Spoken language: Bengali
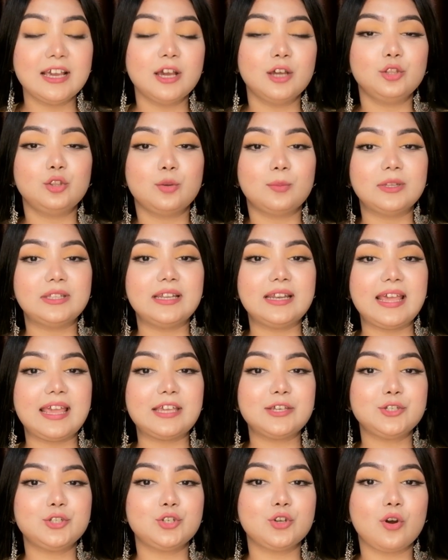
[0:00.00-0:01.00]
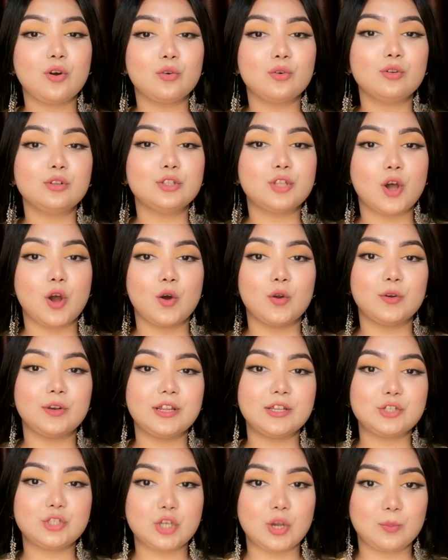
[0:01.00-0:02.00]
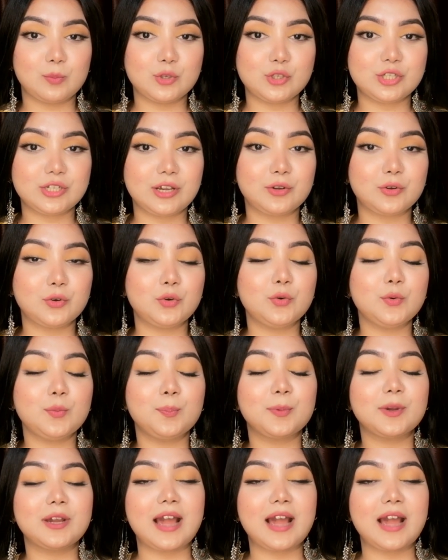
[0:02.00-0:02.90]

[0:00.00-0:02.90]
তোমাদের এই সকল ধরনের সমস্যা খুব